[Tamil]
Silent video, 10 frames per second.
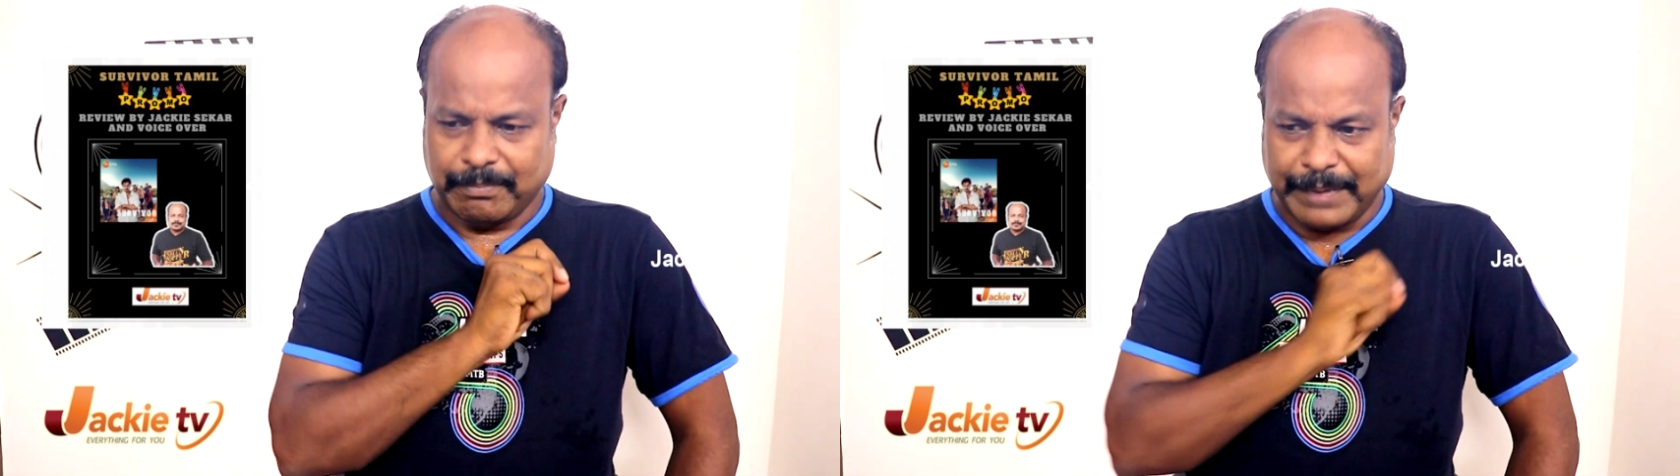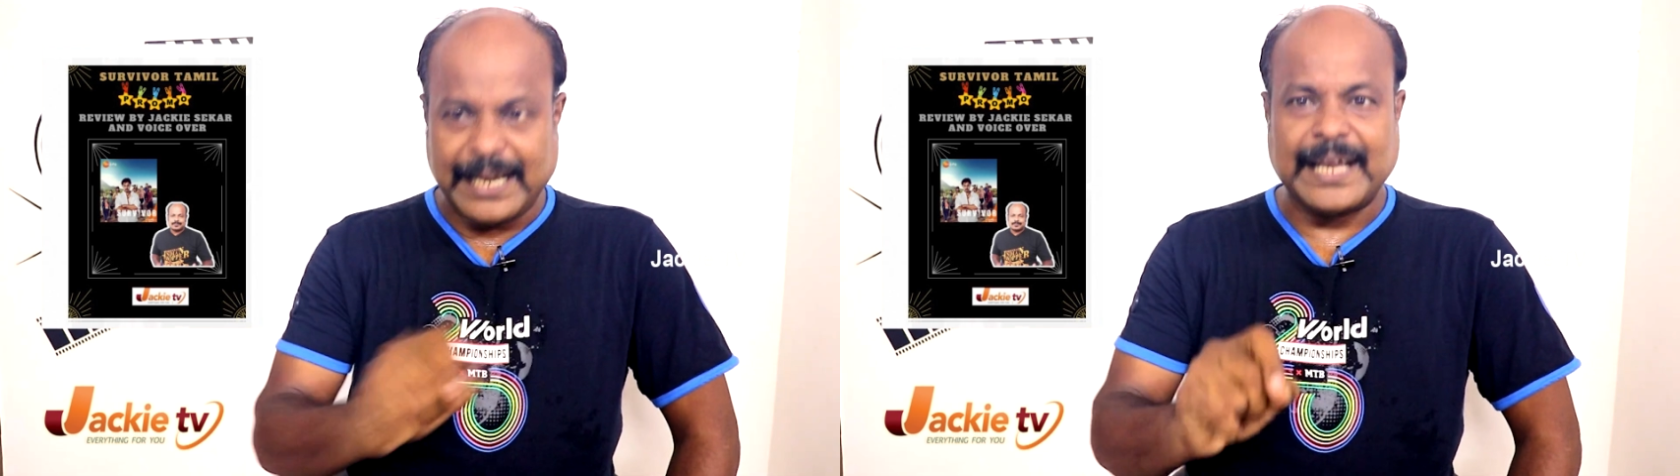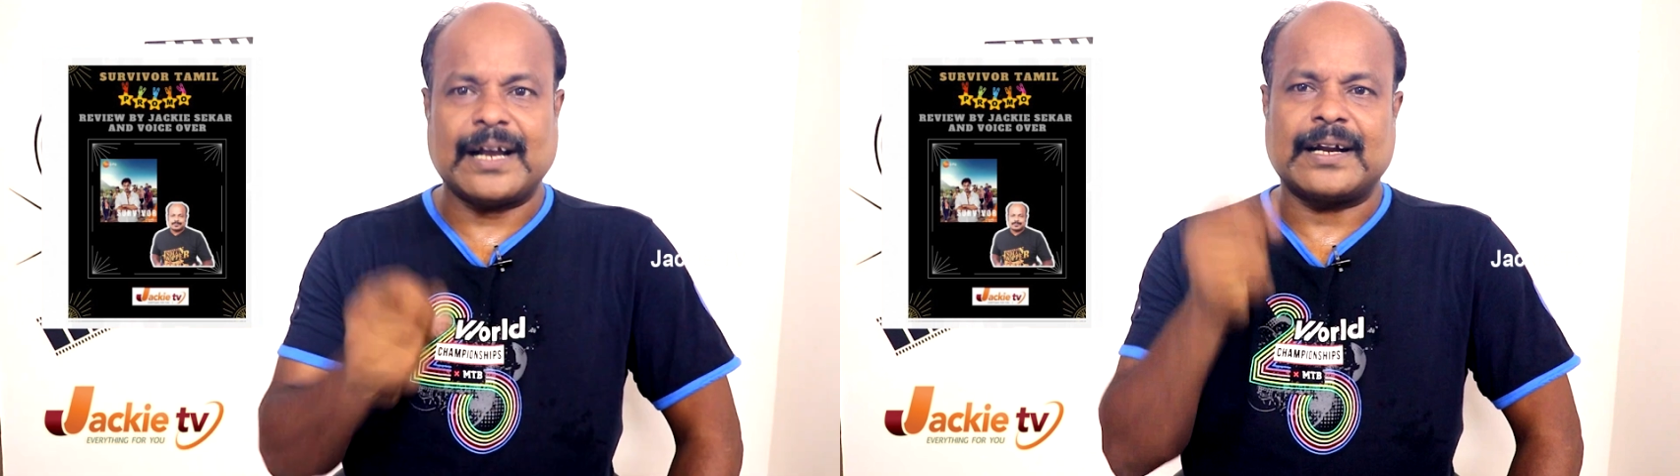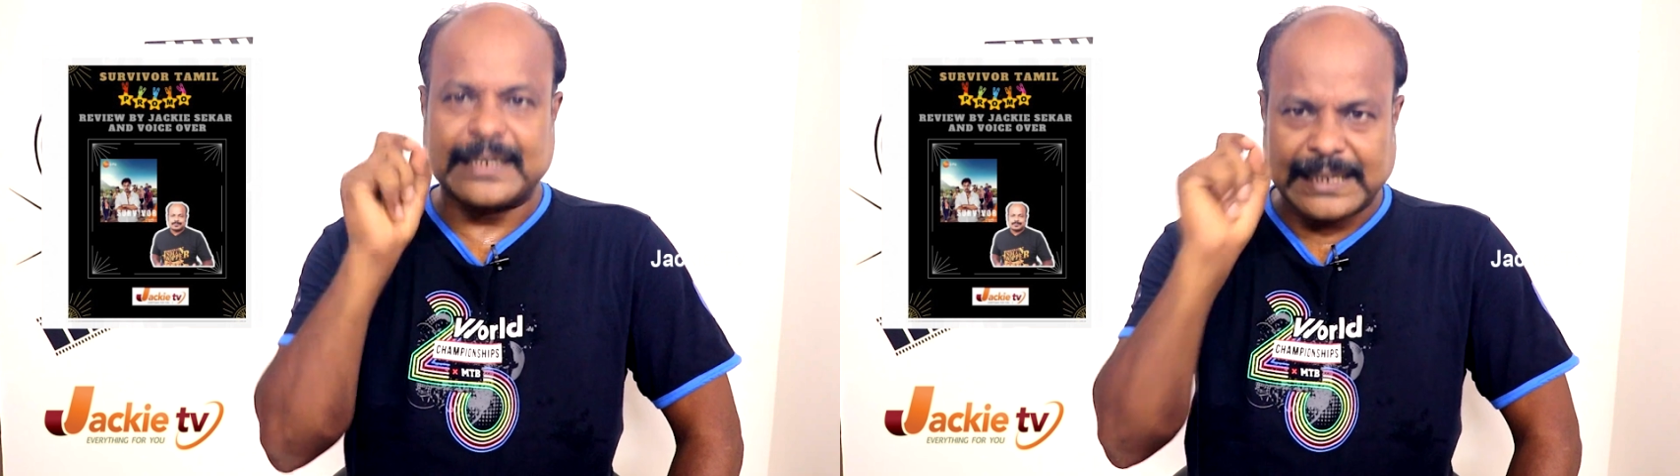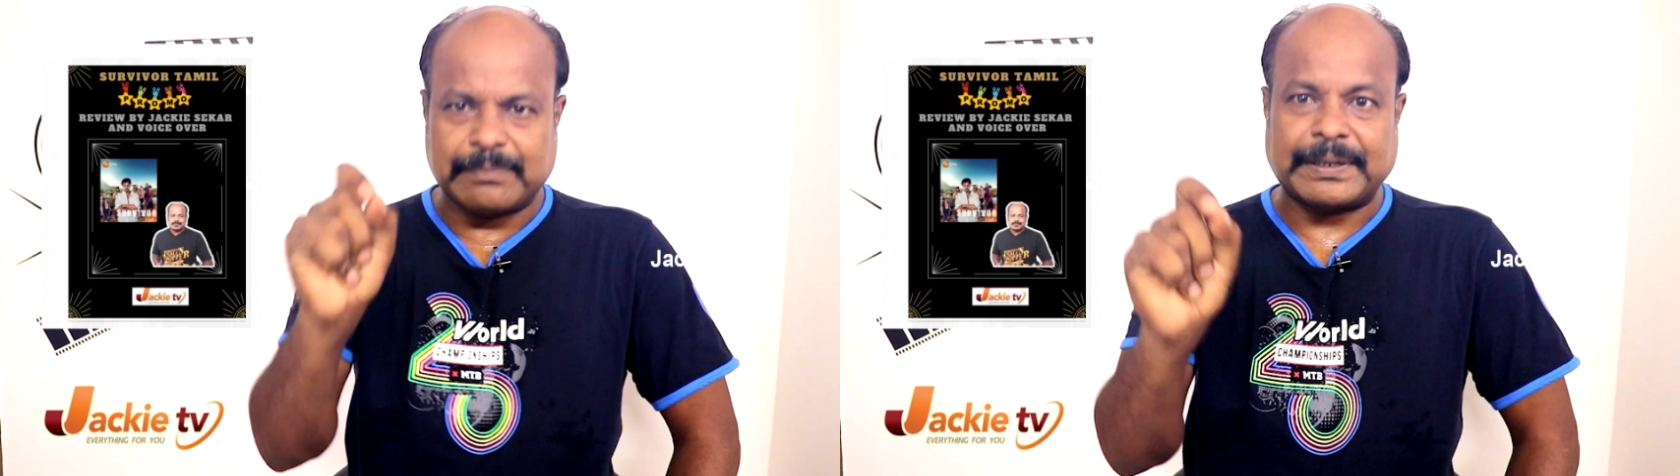பெல் ஐக்கானை
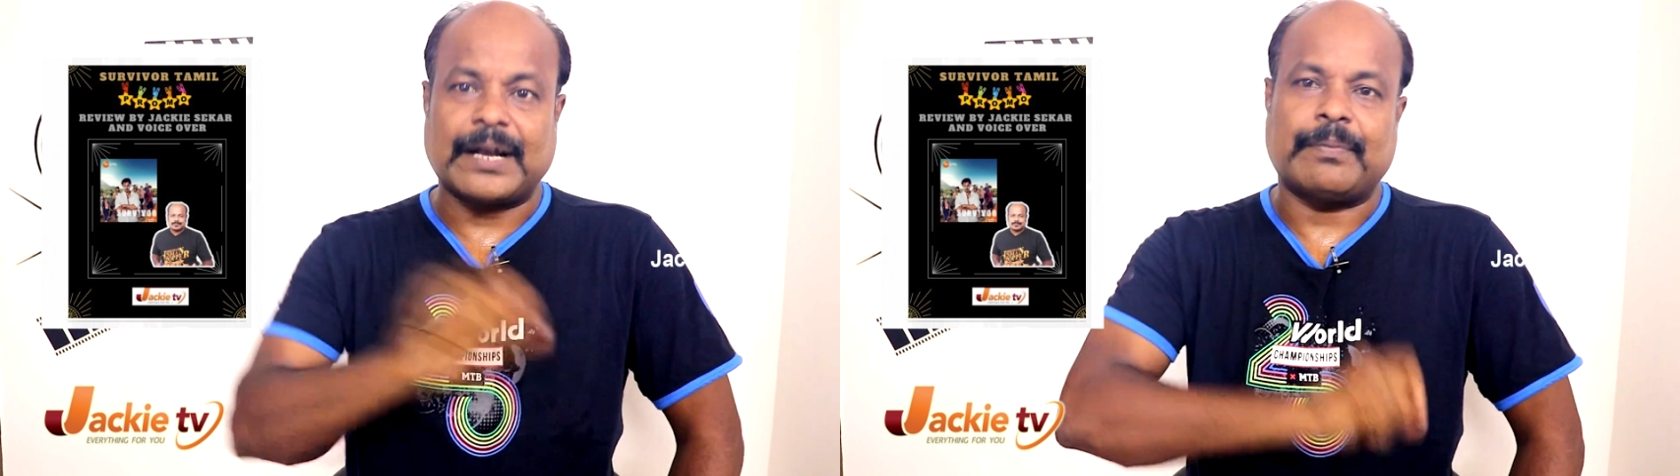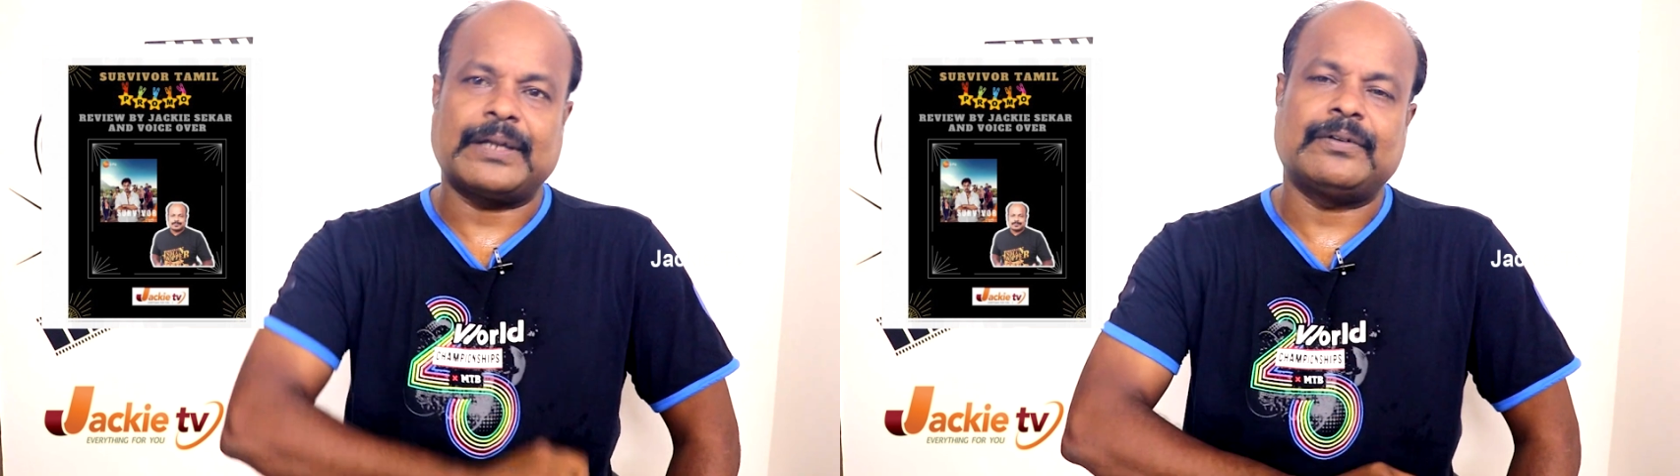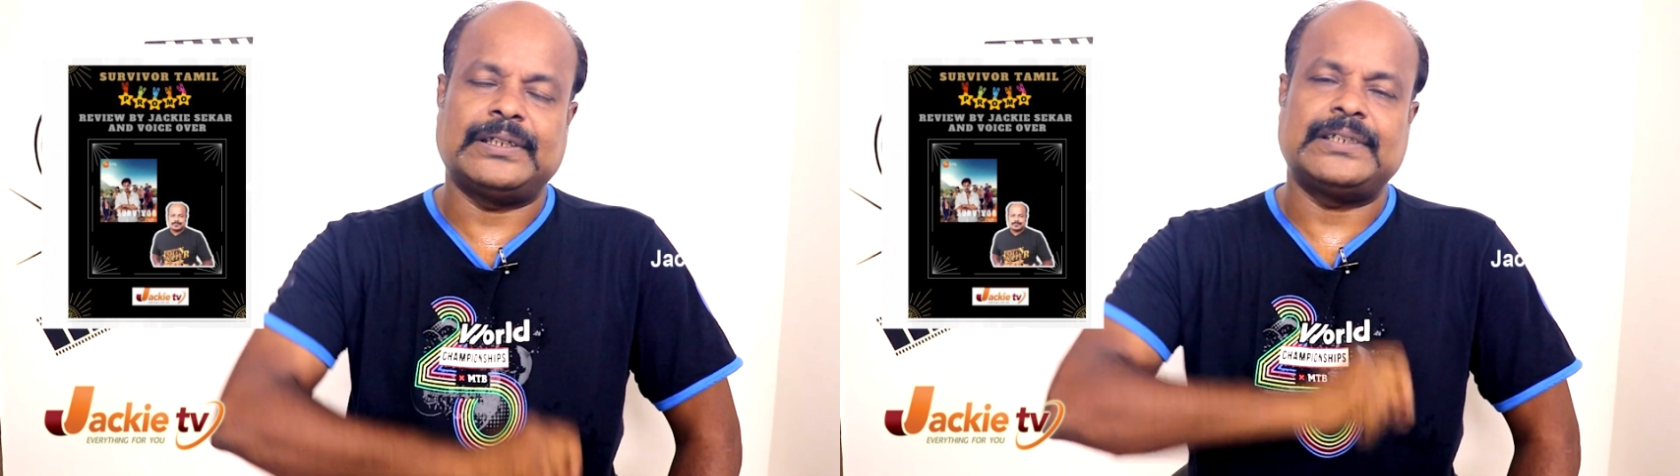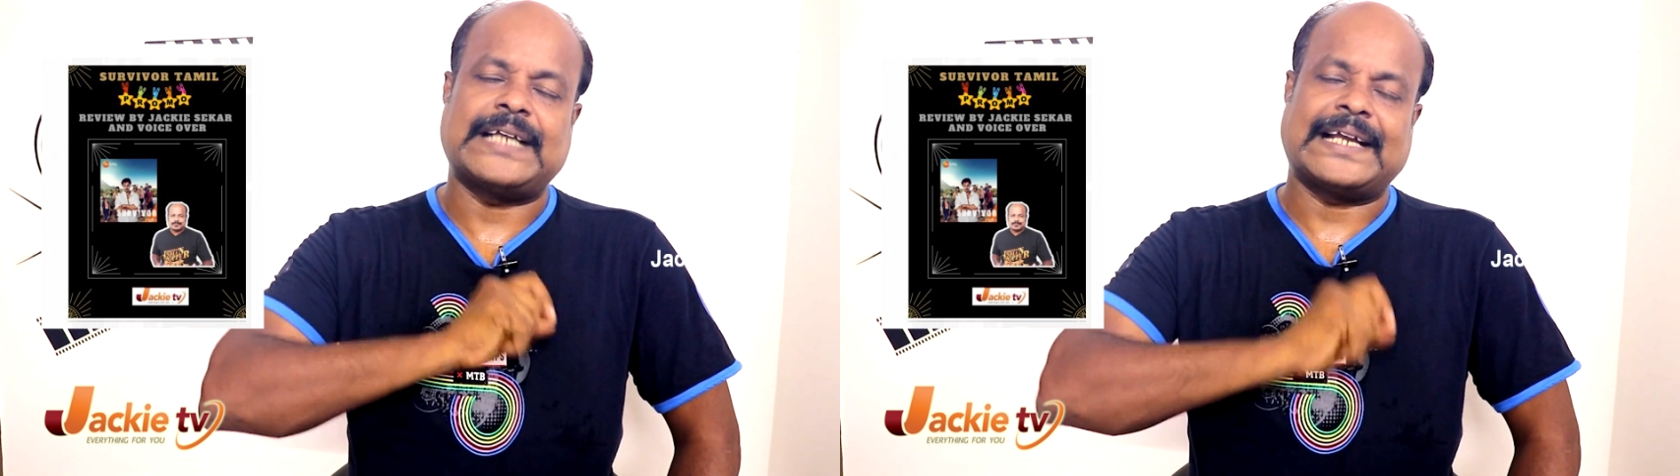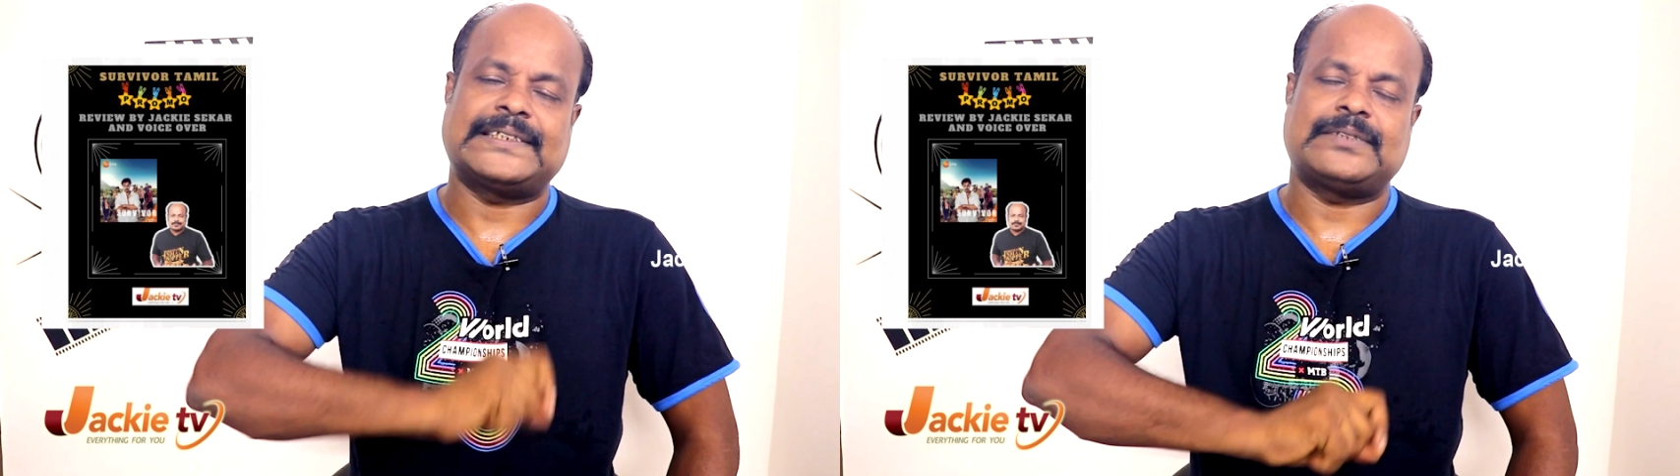கிளிக் பண்ணுங்கள் அப்போ தான் வந்து
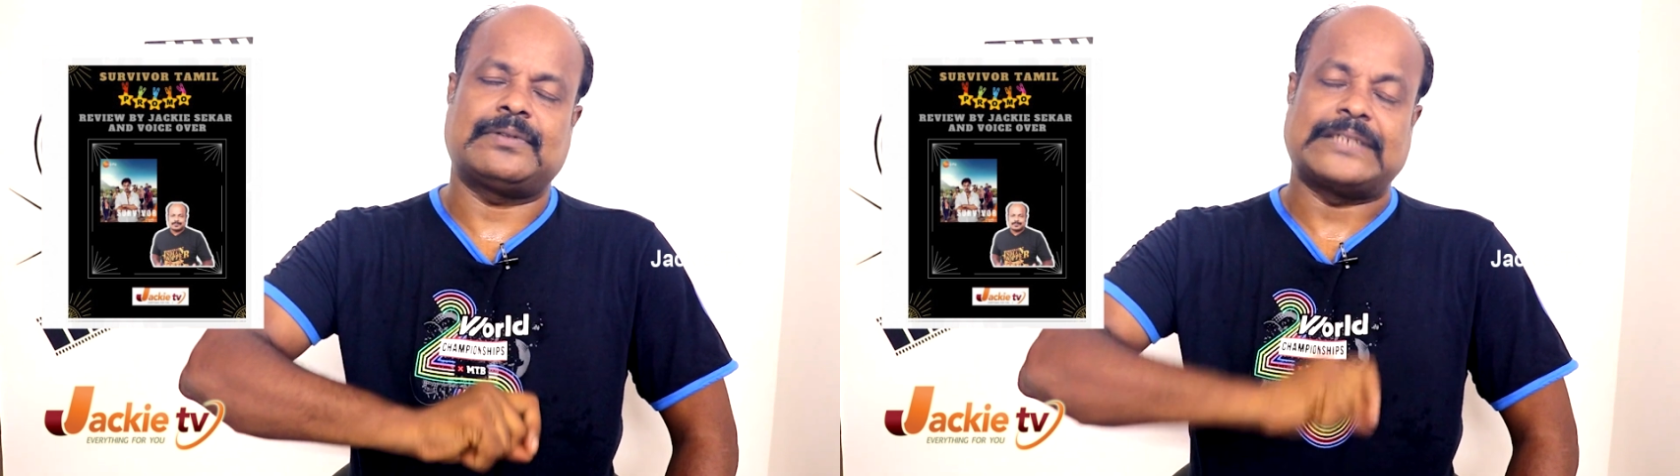ஜாக்கி